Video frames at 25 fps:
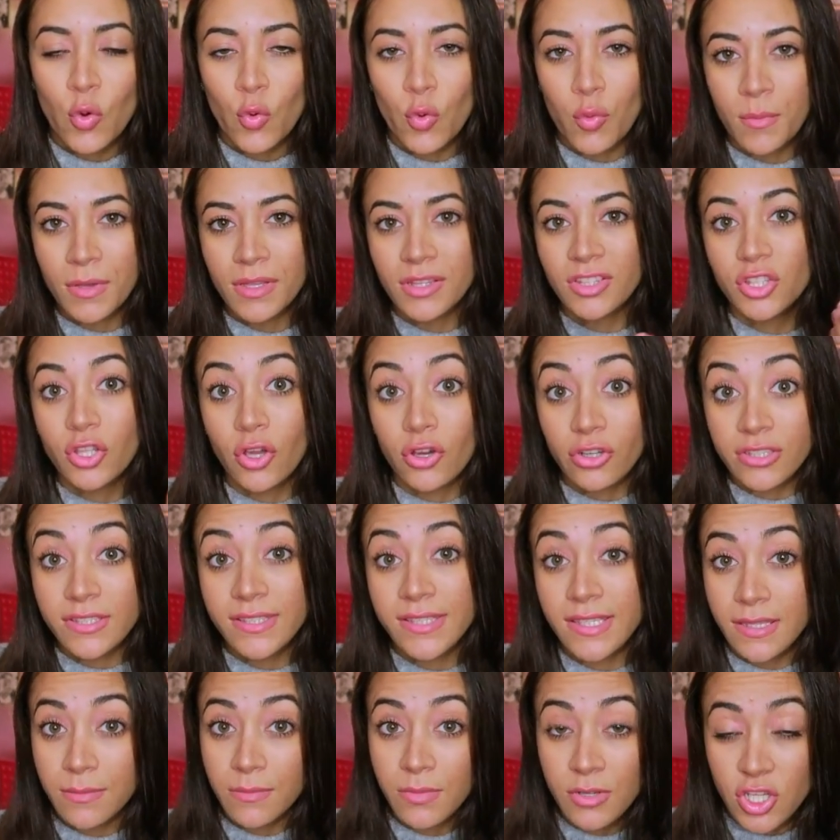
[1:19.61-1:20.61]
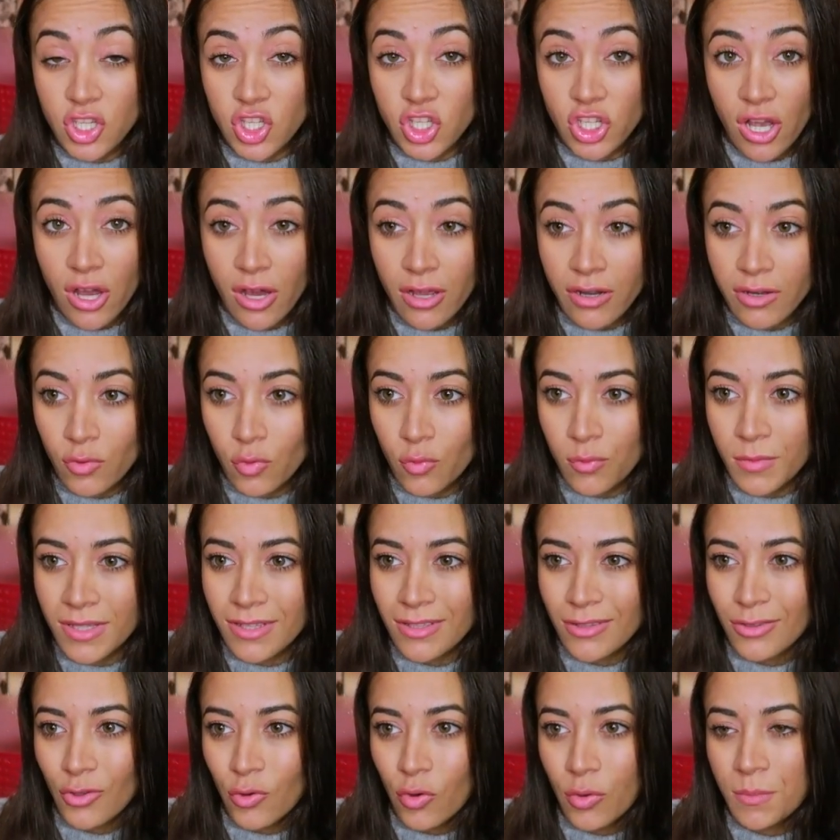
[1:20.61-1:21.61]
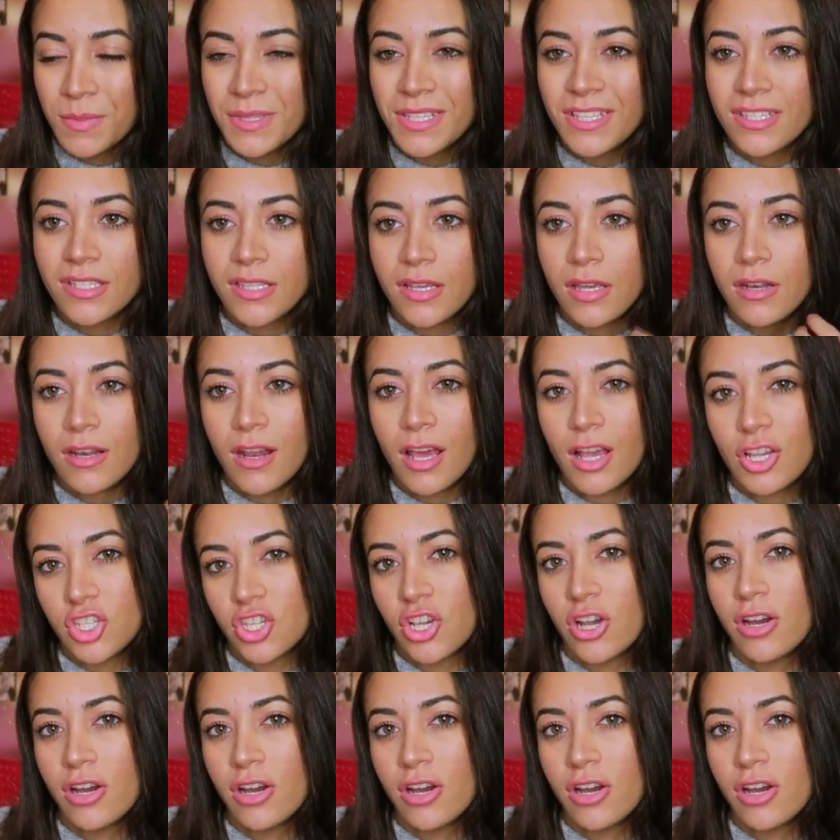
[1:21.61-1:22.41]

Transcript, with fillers: ومن ترطيب للشعر ومن ان هو بيصلح